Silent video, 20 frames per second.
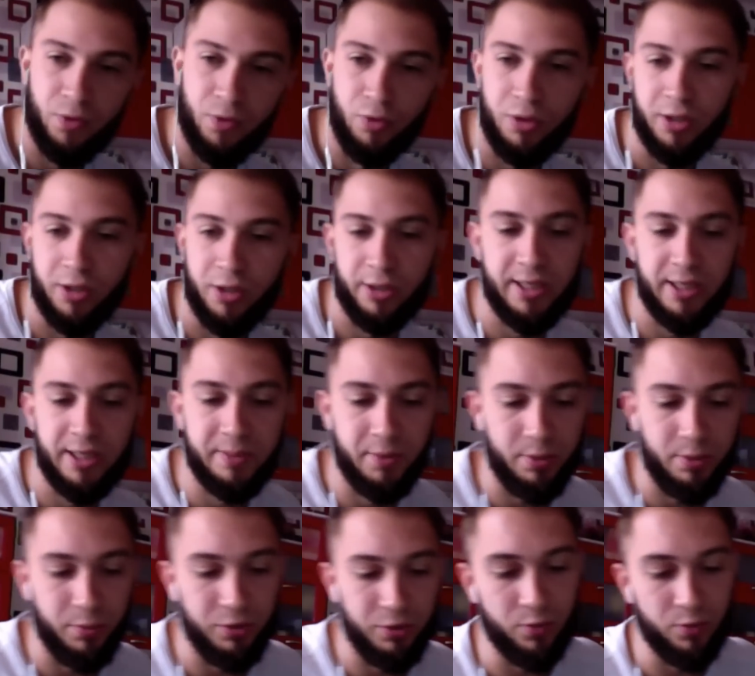Только
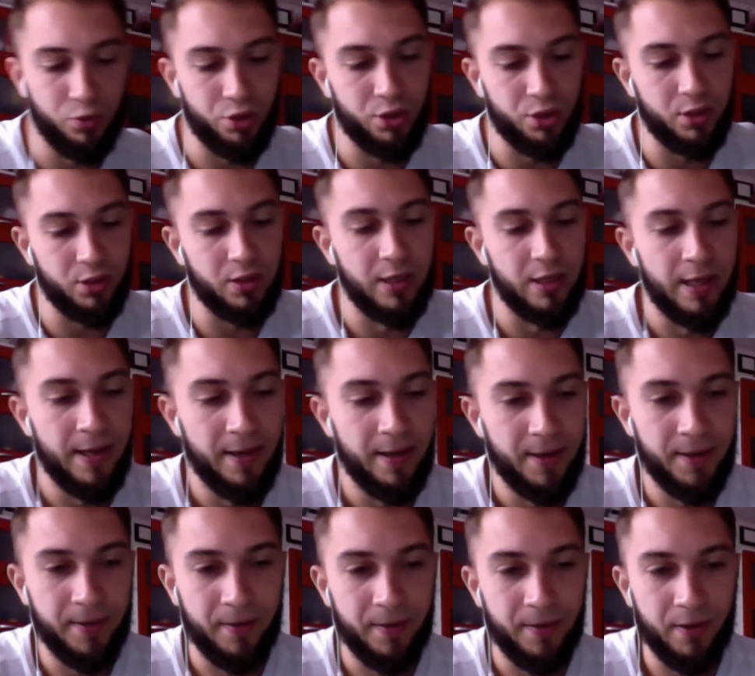транспорт, потому что
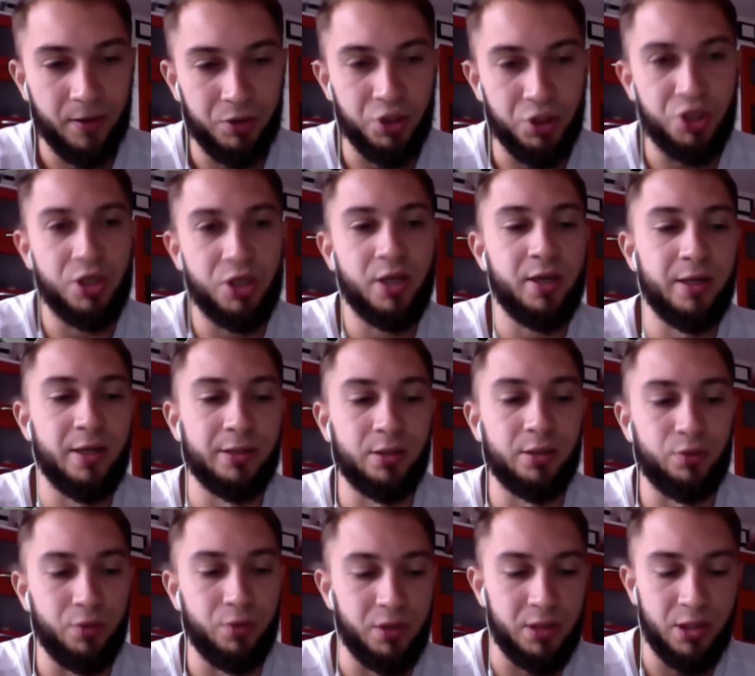а, Чечня –
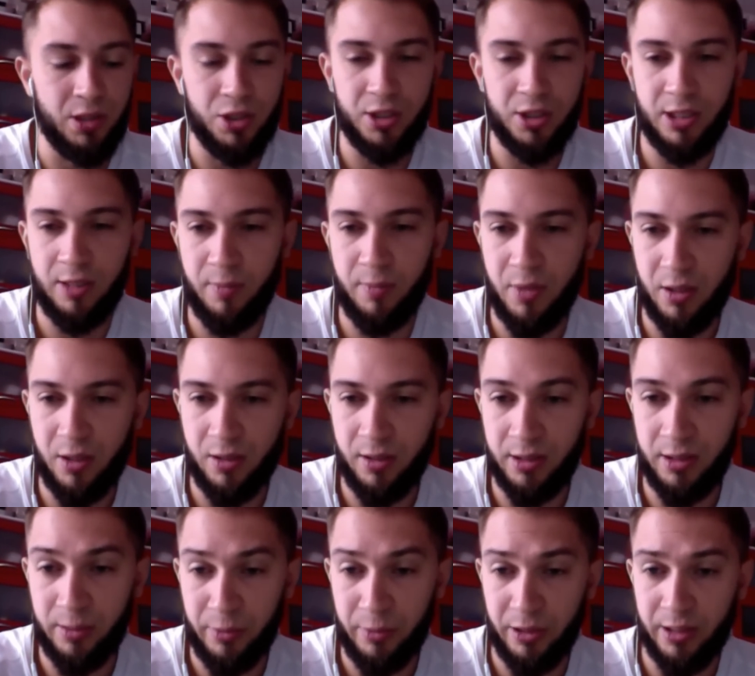это туристическая
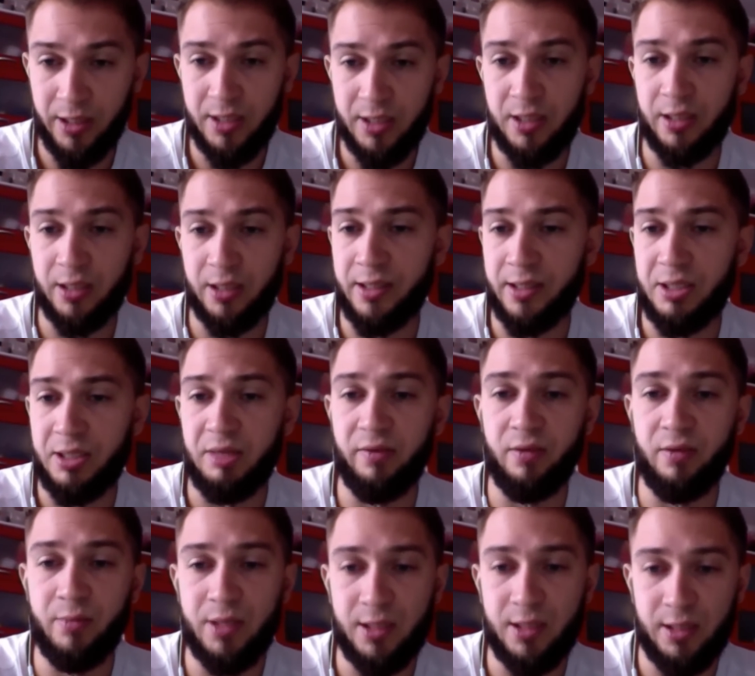мека, это прекрасные,
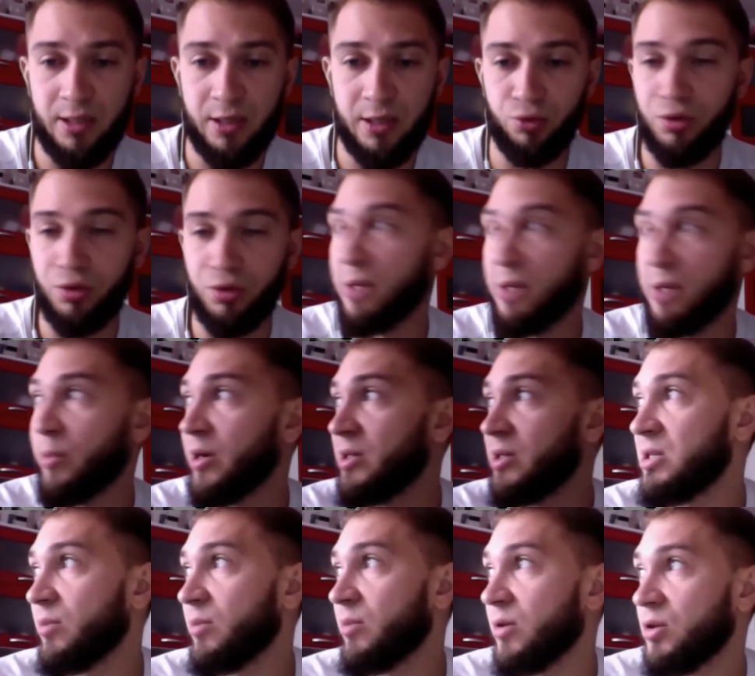красивые места, которые
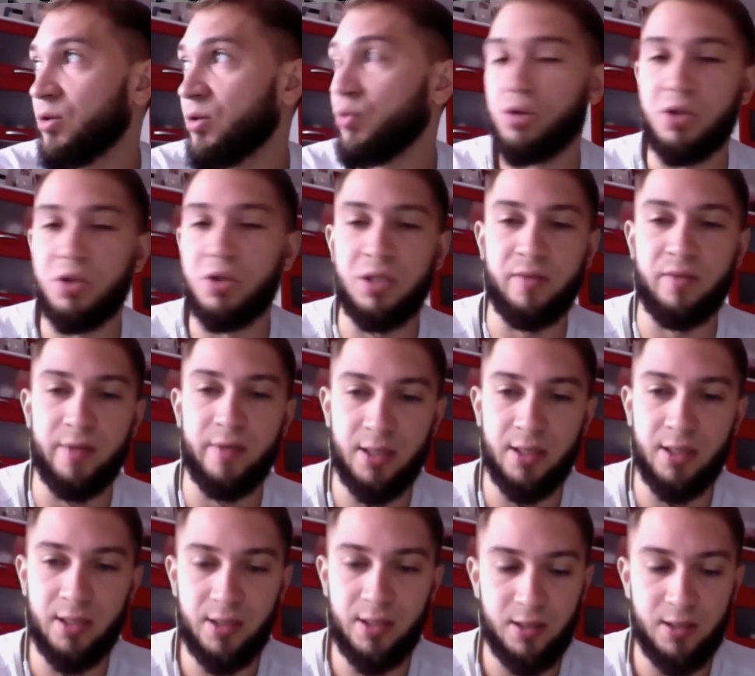необходимо и нужно
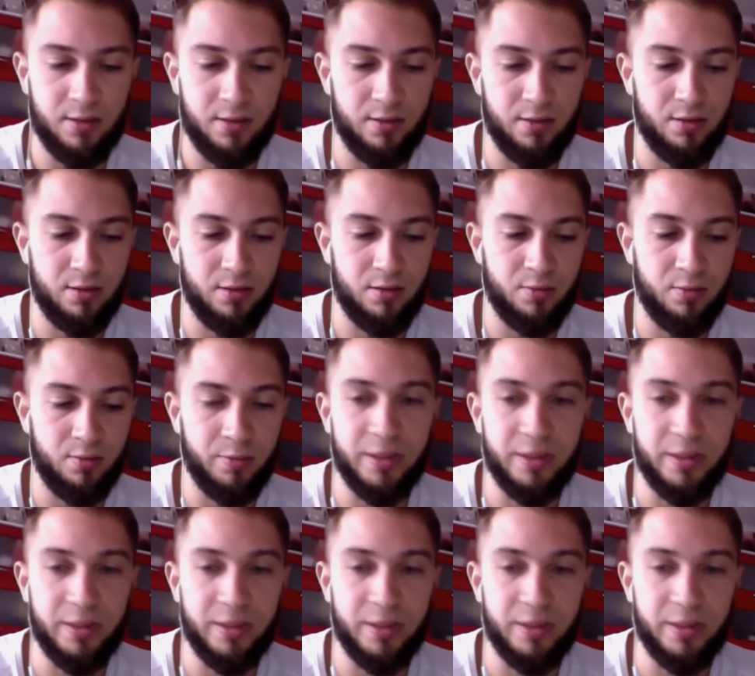связать э,